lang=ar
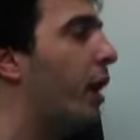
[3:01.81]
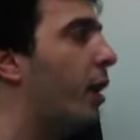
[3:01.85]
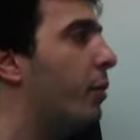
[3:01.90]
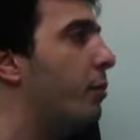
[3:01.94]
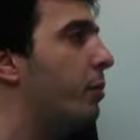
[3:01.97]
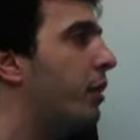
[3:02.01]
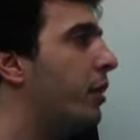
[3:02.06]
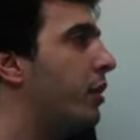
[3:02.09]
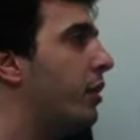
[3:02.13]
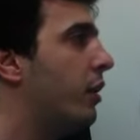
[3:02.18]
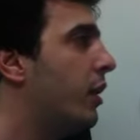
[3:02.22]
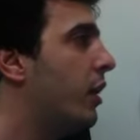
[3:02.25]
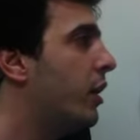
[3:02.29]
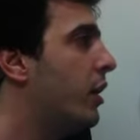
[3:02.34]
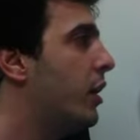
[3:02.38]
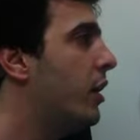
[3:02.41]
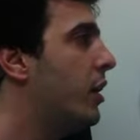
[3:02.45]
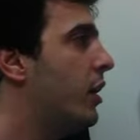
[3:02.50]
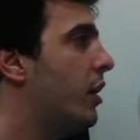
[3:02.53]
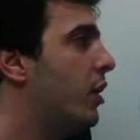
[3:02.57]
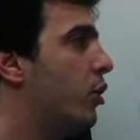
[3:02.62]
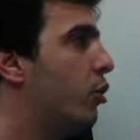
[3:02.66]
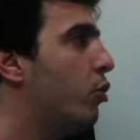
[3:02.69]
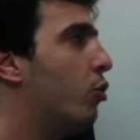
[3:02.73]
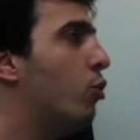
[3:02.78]
بحبل
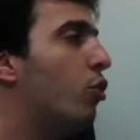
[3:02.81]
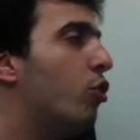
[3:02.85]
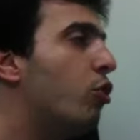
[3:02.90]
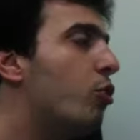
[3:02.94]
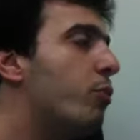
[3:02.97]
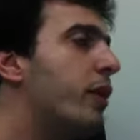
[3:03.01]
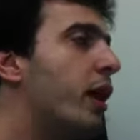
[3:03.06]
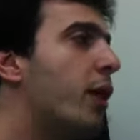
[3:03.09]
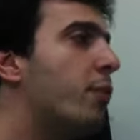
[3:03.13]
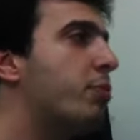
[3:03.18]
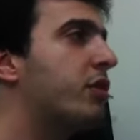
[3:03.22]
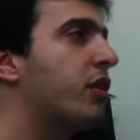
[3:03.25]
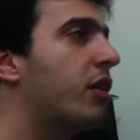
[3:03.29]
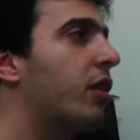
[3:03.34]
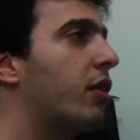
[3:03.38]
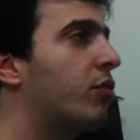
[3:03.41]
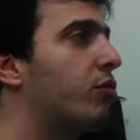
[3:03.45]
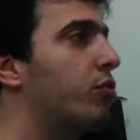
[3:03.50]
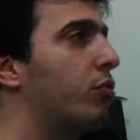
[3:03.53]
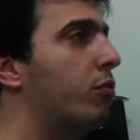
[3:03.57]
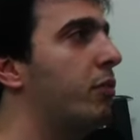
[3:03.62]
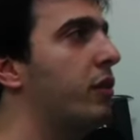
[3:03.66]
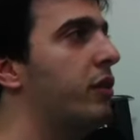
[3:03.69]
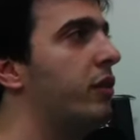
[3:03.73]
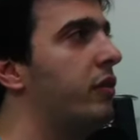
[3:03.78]
قول لهم يا
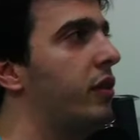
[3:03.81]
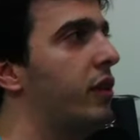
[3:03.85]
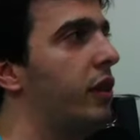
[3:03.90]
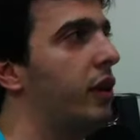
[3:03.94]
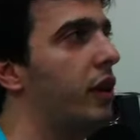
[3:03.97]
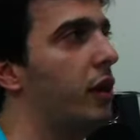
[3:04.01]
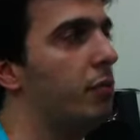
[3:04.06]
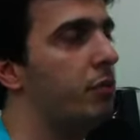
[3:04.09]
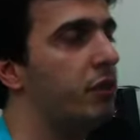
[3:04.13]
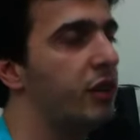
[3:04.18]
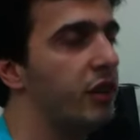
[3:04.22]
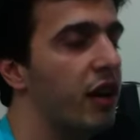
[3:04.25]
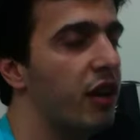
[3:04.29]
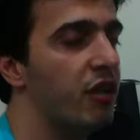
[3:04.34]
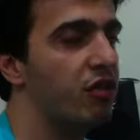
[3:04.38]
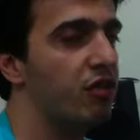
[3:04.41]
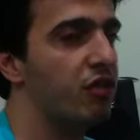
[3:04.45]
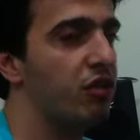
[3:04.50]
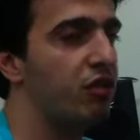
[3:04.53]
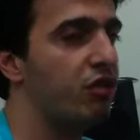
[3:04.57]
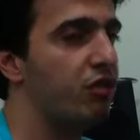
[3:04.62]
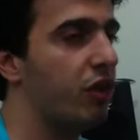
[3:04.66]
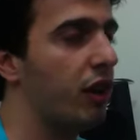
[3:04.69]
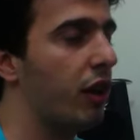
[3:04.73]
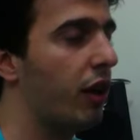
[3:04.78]
بترخصوا البنزين يا
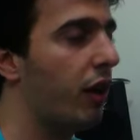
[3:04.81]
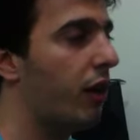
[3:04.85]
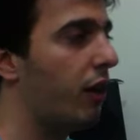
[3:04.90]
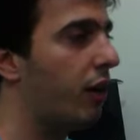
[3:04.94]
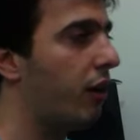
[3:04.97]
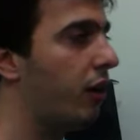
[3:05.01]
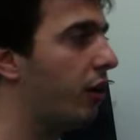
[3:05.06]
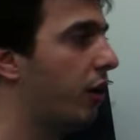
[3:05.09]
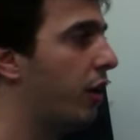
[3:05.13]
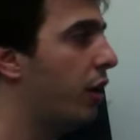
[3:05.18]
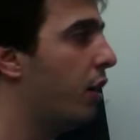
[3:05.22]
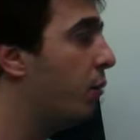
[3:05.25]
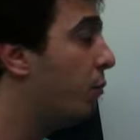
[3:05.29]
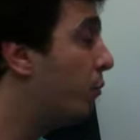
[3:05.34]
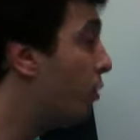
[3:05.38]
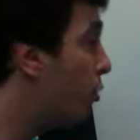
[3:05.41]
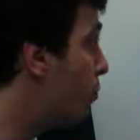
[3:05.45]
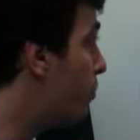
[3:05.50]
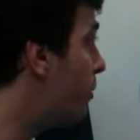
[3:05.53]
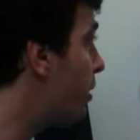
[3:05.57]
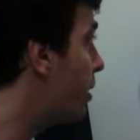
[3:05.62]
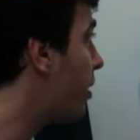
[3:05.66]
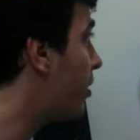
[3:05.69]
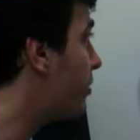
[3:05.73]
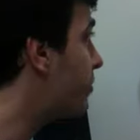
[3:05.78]
بدناش نشتغل
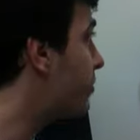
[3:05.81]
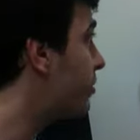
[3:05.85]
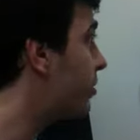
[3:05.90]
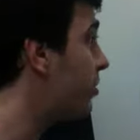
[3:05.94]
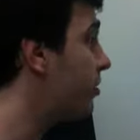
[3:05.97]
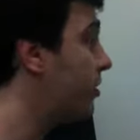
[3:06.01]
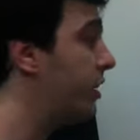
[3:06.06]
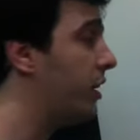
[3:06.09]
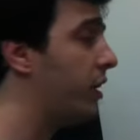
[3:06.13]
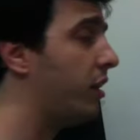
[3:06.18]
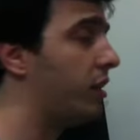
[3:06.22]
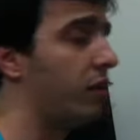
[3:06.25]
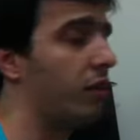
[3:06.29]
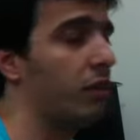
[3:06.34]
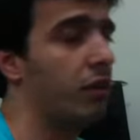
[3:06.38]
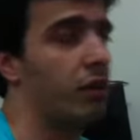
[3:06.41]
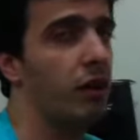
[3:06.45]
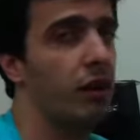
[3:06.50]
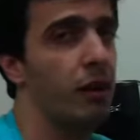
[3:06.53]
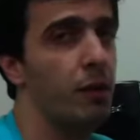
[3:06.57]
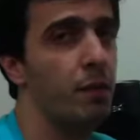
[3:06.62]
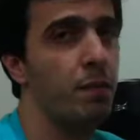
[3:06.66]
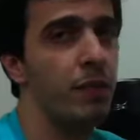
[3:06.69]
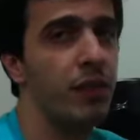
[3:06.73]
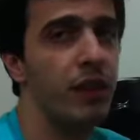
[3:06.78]
مو من الخسرانين
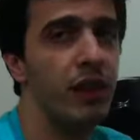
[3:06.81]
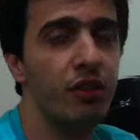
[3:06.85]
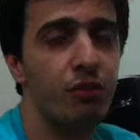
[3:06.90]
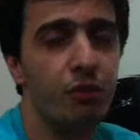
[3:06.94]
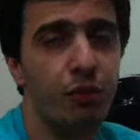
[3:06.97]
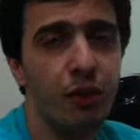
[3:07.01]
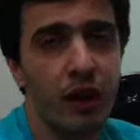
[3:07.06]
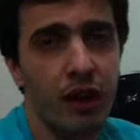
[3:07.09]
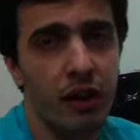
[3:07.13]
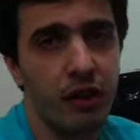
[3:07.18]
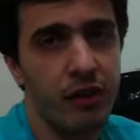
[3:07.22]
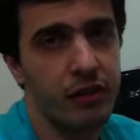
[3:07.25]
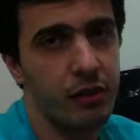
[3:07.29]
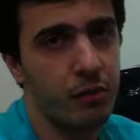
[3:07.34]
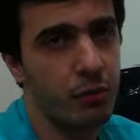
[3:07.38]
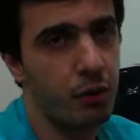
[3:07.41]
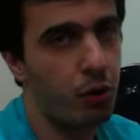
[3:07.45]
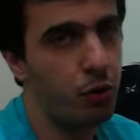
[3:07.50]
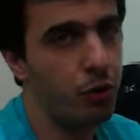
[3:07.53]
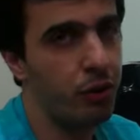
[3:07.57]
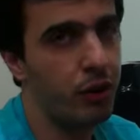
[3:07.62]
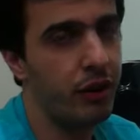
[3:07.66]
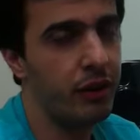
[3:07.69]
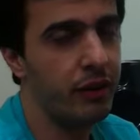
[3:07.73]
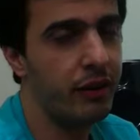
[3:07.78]
ليش فكرك
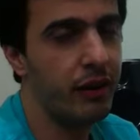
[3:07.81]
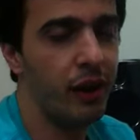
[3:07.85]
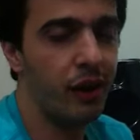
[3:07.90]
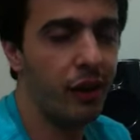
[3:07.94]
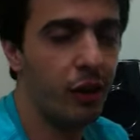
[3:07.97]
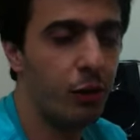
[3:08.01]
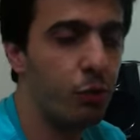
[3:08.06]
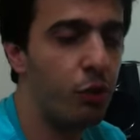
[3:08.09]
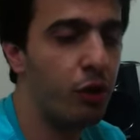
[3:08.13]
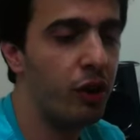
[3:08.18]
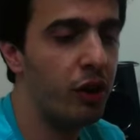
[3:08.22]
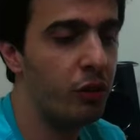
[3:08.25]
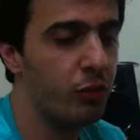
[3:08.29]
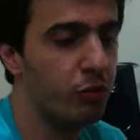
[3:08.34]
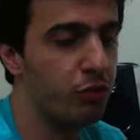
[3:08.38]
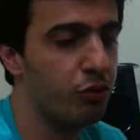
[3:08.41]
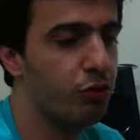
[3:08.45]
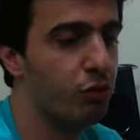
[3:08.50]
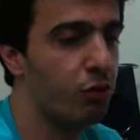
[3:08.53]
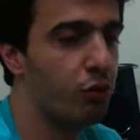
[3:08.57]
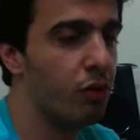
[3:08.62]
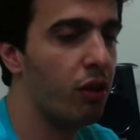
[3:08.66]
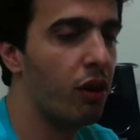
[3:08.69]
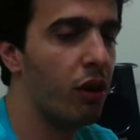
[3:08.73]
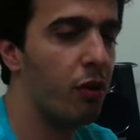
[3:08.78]
سمحوا لنا نتعلم واحنا
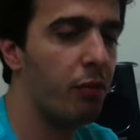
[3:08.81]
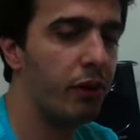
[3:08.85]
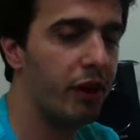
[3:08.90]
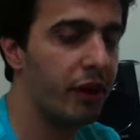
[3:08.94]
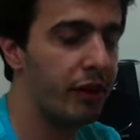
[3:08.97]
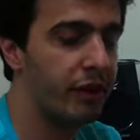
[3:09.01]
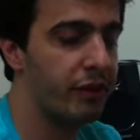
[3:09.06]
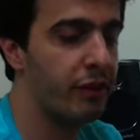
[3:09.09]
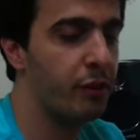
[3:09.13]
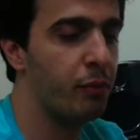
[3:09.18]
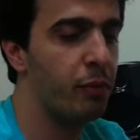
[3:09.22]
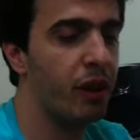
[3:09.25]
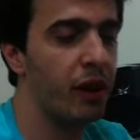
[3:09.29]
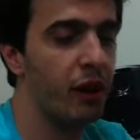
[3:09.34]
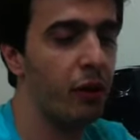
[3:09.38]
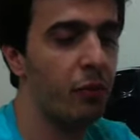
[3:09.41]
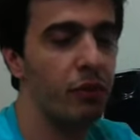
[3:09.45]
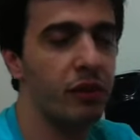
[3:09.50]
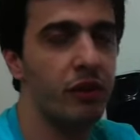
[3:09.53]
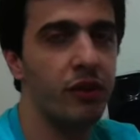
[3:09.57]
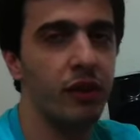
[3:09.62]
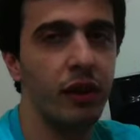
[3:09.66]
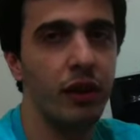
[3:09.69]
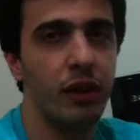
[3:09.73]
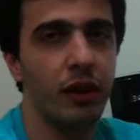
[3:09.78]
مش طلاب احنا زباين
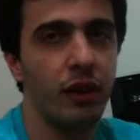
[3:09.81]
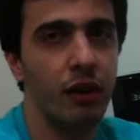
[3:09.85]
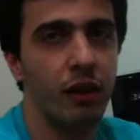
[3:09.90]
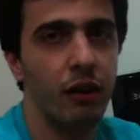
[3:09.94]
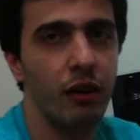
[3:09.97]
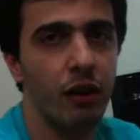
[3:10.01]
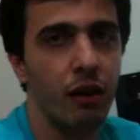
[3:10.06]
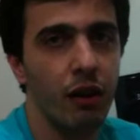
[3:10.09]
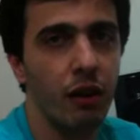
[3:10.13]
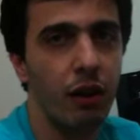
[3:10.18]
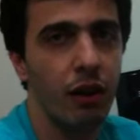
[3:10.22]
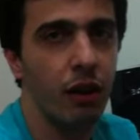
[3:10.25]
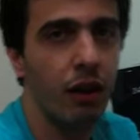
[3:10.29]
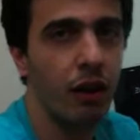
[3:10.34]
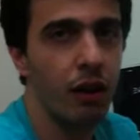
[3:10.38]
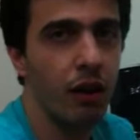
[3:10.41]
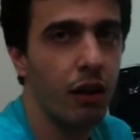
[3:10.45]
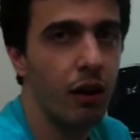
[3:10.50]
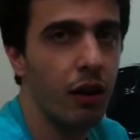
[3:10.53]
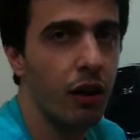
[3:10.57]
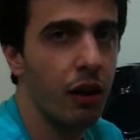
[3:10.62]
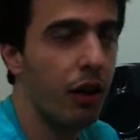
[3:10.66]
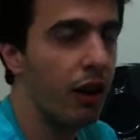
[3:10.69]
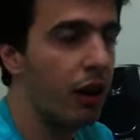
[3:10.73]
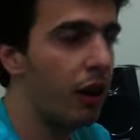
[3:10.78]
مساكين
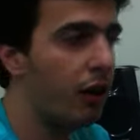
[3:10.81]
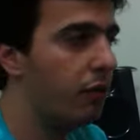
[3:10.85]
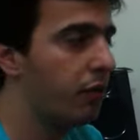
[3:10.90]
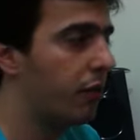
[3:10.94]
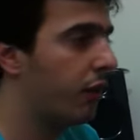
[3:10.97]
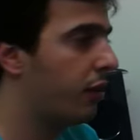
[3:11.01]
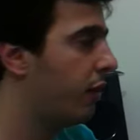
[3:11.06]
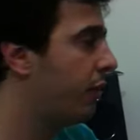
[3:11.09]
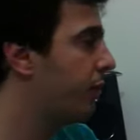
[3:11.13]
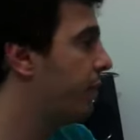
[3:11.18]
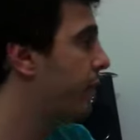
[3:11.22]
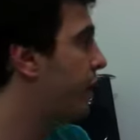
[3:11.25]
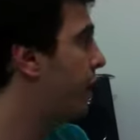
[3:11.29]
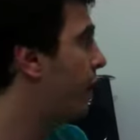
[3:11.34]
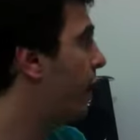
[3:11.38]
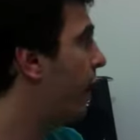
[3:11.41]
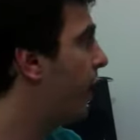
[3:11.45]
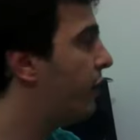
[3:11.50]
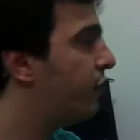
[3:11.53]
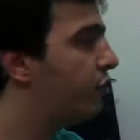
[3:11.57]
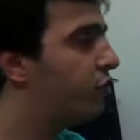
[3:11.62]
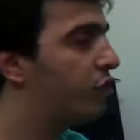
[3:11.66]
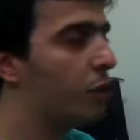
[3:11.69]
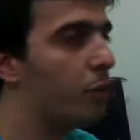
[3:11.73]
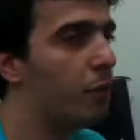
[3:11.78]

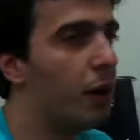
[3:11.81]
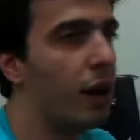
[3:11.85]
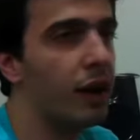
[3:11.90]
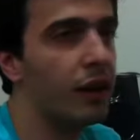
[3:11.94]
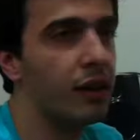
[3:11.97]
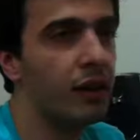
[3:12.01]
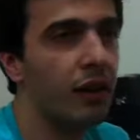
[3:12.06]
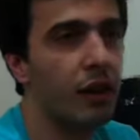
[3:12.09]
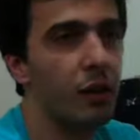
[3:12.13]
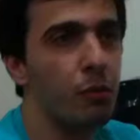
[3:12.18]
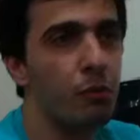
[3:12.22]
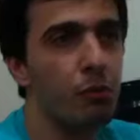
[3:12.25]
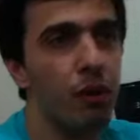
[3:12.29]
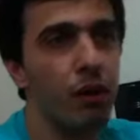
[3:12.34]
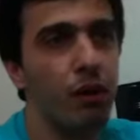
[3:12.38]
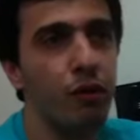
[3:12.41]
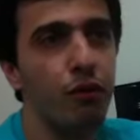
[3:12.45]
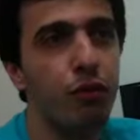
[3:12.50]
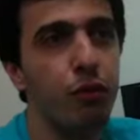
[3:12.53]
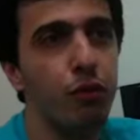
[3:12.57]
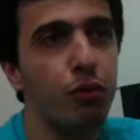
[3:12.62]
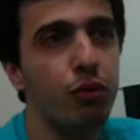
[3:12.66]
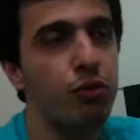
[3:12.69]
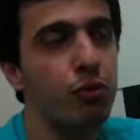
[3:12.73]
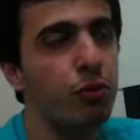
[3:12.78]
هاي الجامعات للم
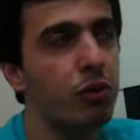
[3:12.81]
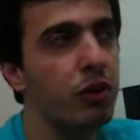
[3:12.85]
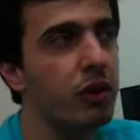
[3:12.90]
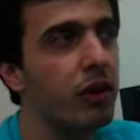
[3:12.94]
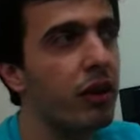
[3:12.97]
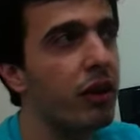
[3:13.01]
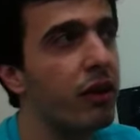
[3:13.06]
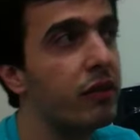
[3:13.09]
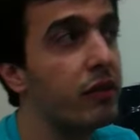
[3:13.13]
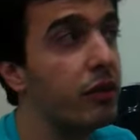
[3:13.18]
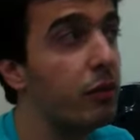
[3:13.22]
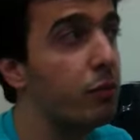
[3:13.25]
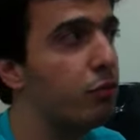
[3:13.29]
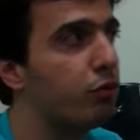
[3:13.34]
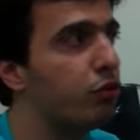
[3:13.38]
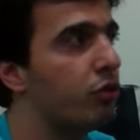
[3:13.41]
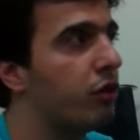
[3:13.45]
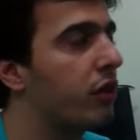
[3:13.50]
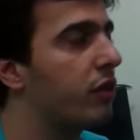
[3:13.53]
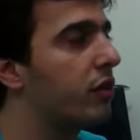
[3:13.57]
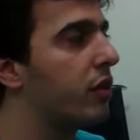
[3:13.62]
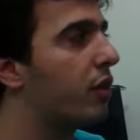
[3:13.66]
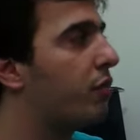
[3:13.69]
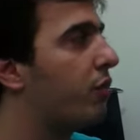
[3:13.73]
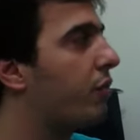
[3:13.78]
الفلوس والدراسه مش
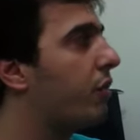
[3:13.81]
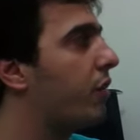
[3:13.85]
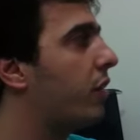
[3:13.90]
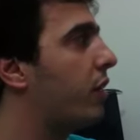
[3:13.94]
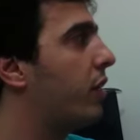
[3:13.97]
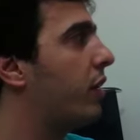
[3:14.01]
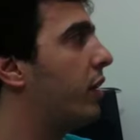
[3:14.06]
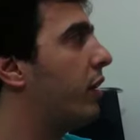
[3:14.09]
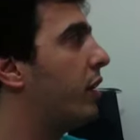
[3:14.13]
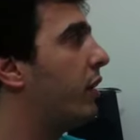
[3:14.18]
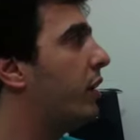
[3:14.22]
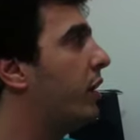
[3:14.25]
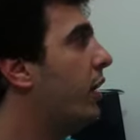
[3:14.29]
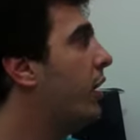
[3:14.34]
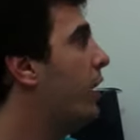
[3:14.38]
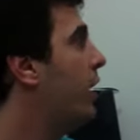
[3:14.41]
للطفرانين